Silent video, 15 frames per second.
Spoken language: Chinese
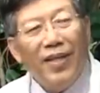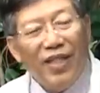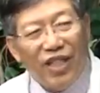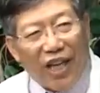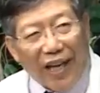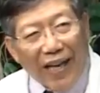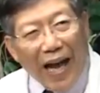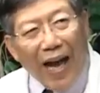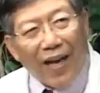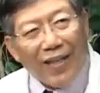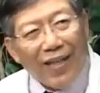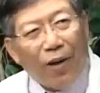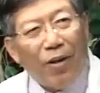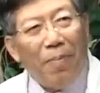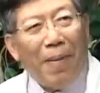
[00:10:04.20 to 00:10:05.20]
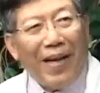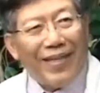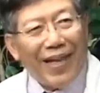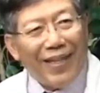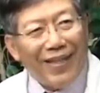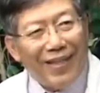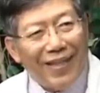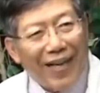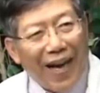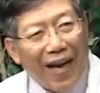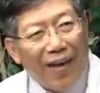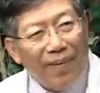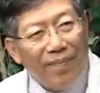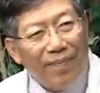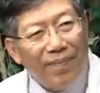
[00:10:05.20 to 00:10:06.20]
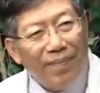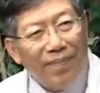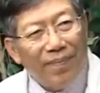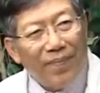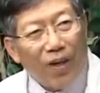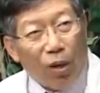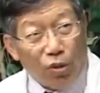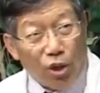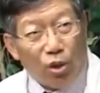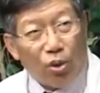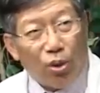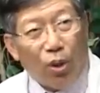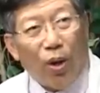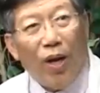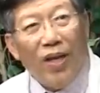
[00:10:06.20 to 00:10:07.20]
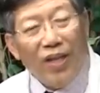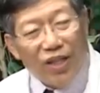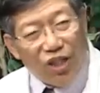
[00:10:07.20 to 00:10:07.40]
血压要一百三以下，好就做掉。